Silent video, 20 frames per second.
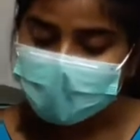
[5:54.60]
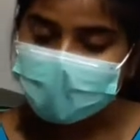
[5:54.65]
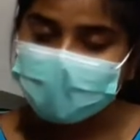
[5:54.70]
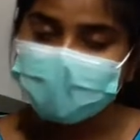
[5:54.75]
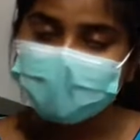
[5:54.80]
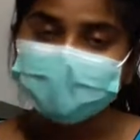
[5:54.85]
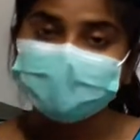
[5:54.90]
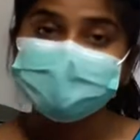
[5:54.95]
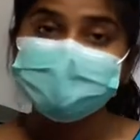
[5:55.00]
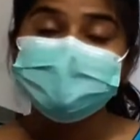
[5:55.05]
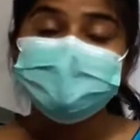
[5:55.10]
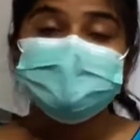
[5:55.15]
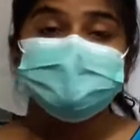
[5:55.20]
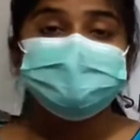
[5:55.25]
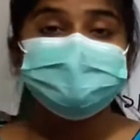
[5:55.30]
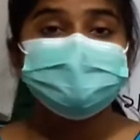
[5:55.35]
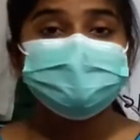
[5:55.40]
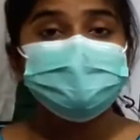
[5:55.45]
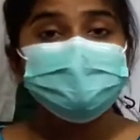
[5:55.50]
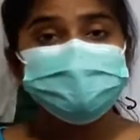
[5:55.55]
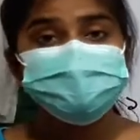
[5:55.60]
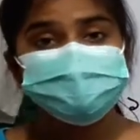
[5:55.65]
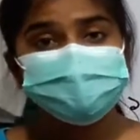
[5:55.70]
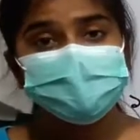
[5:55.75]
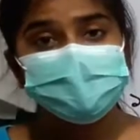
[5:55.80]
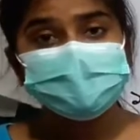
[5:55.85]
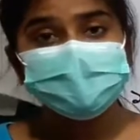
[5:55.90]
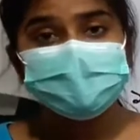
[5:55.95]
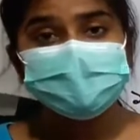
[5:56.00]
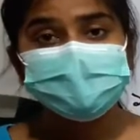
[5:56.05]
আর নিরস ফল
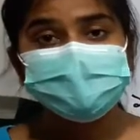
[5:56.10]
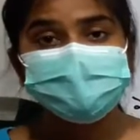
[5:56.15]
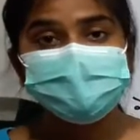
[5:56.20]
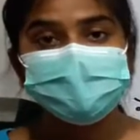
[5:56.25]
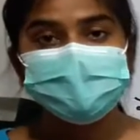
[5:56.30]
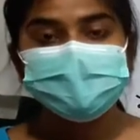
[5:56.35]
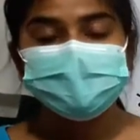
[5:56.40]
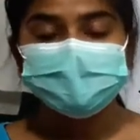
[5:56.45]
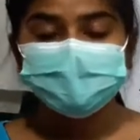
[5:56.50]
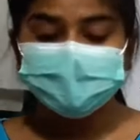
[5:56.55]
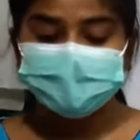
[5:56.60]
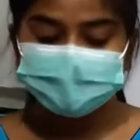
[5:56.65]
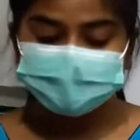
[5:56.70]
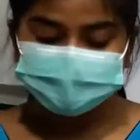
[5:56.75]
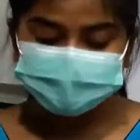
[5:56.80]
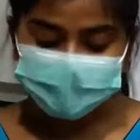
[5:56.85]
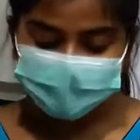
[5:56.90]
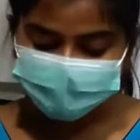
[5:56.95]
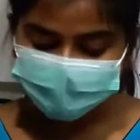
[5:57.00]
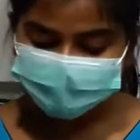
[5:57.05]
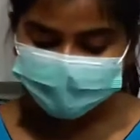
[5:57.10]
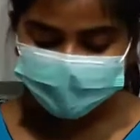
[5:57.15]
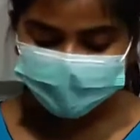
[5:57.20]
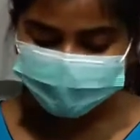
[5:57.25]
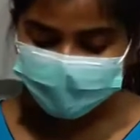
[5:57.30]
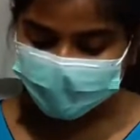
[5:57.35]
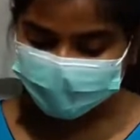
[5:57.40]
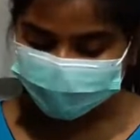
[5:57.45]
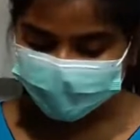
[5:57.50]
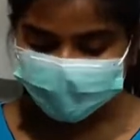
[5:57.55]
কাকে বলে
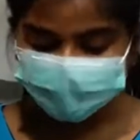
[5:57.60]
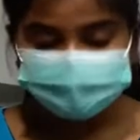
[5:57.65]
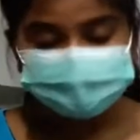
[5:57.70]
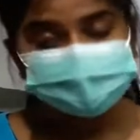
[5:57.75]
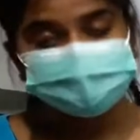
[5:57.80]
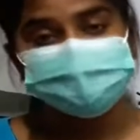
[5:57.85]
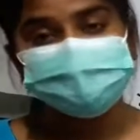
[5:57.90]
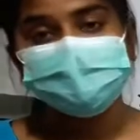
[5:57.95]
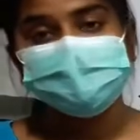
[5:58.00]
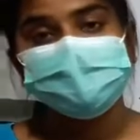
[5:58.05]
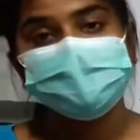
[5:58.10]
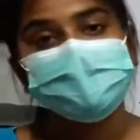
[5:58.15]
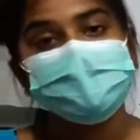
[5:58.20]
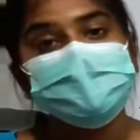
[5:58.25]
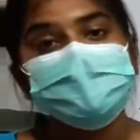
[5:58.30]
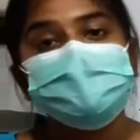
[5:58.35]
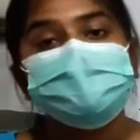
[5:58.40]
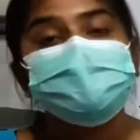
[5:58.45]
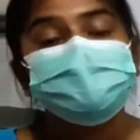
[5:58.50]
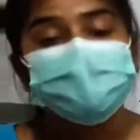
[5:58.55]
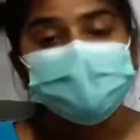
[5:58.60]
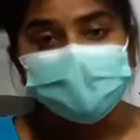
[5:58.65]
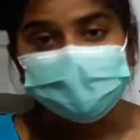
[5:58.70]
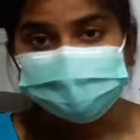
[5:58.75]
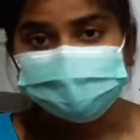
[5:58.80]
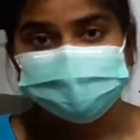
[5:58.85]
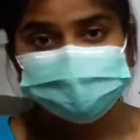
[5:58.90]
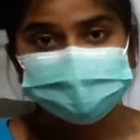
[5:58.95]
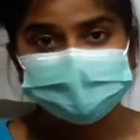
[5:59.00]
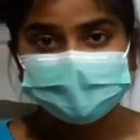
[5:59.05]
স্বাভাবিকভাবেই যে ফলে রস
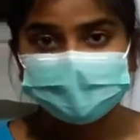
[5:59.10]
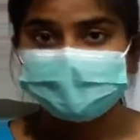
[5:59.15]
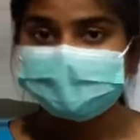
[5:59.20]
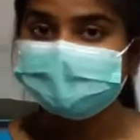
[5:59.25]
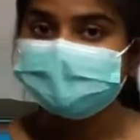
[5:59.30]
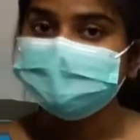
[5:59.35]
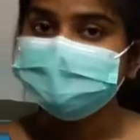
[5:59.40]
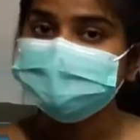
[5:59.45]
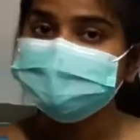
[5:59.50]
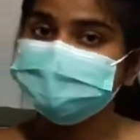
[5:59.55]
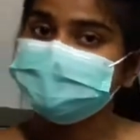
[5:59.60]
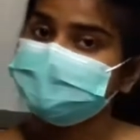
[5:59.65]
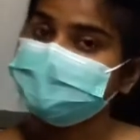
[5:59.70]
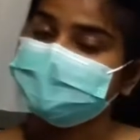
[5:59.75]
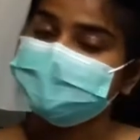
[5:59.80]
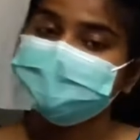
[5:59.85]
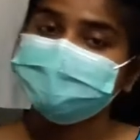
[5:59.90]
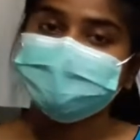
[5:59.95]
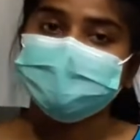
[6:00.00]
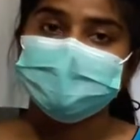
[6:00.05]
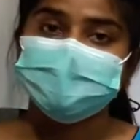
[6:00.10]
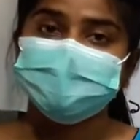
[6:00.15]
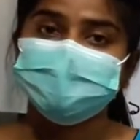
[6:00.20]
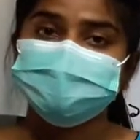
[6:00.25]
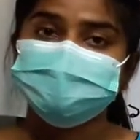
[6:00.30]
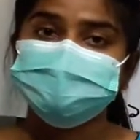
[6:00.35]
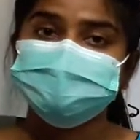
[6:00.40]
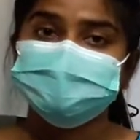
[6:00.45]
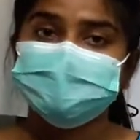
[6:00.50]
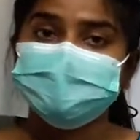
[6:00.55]
নেই সেটাকে বলা
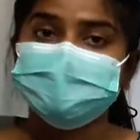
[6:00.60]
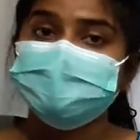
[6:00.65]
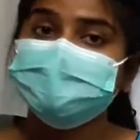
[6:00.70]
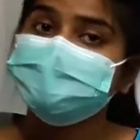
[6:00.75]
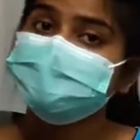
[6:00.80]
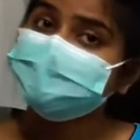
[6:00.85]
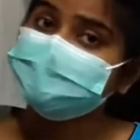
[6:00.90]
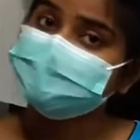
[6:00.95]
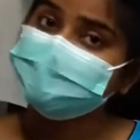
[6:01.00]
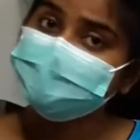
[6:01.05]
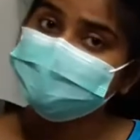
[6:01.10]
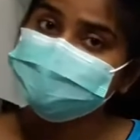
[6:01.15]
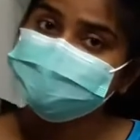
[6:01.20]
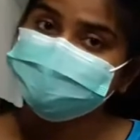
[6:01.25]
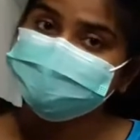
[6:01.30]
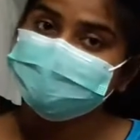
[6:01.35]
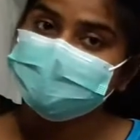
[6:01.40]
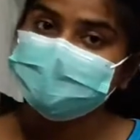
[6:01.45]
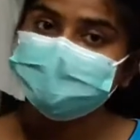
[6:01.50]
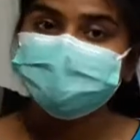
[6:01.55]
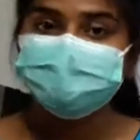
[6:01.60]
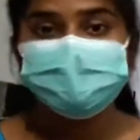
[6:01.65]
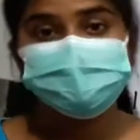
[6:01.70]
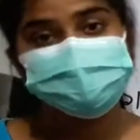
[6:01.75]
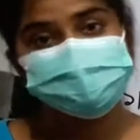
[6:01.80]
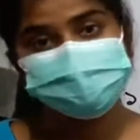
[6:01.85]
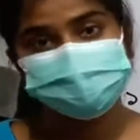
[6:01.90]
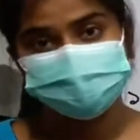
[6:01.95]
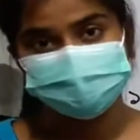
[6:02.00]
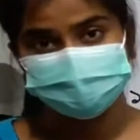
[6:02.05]
হচ্ছে নিরস ফল বা
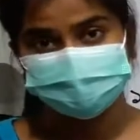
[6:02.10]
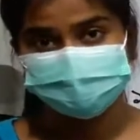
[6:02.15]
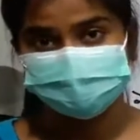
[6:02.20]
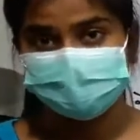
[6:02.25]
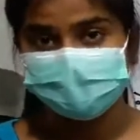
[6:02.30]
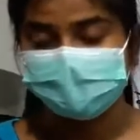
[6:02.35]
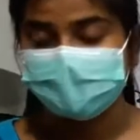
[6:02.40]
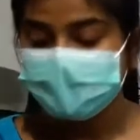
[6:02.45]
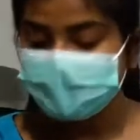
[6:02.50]
শুকনো ফল